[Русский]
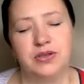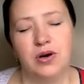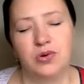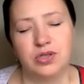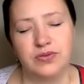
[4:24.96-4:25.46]

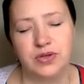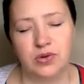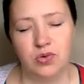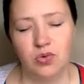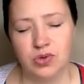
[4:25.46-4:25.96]
розовый
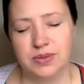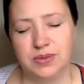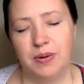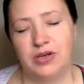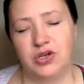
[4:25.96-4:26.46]
куст
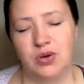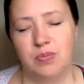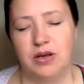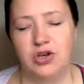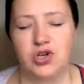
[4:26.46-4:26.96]

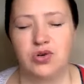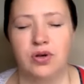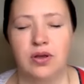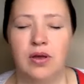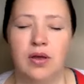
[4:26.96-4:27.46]

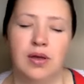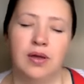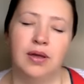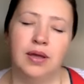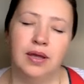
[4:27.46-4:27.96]
большой-большой,
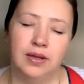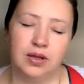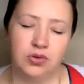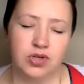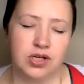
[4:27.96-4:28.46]
и это
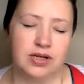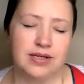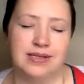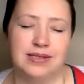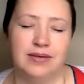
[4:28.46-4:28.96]
тоже
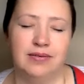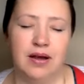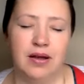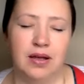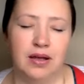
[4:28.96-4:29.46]

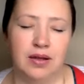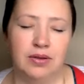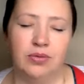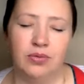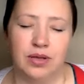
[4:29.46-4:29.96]
красиво.
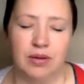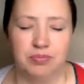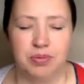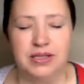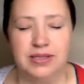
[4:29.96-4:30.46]
Ну, там,
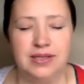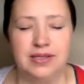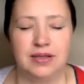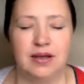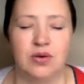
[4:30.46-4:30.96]

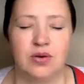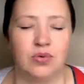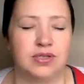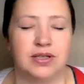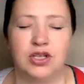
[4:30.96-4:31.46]
плетистая
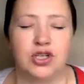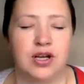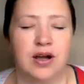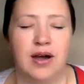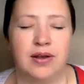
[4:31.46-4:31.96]
роза, это
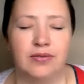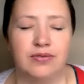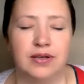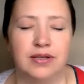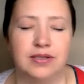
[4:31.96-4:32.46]
шикарно
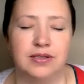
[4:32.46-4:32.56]
выглядит.